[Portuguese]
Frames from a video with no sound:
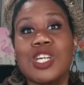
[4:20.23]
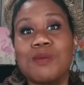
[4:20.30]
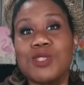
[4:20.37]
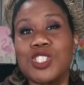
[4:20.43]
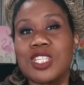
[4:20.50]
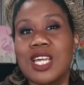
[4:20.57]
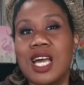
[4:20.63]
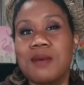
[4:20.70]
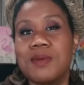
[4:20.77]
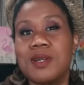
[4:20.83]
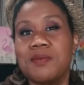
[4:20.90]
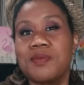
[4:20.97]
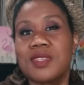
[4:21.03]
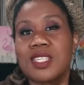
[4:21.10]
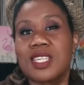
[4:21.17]

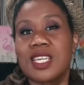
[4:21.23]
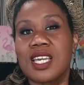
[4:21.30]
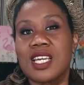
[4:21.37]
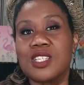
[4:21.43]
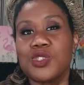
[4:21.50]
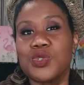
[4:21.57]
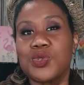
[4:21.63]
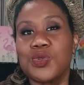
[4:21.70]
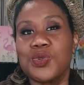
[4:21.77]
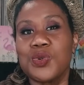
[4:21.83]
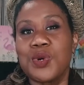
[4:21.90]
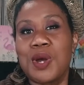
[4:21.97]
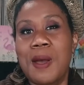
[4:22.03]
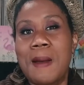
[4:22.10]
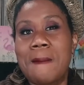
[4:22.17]
jabuticaba,
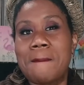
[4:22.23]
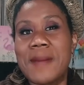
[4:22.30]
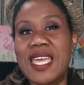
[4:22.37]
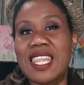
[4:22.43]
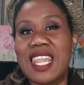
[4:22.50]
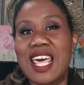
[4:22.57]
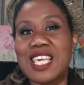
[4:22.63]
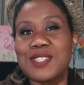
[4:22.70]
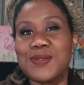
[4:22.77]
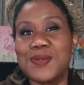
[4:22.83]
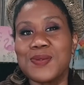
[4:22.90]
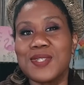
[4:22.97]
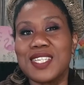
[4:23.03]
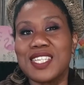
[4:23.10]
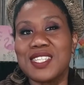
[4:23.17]
caju,
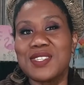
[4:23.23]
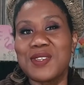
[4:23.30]
melaço e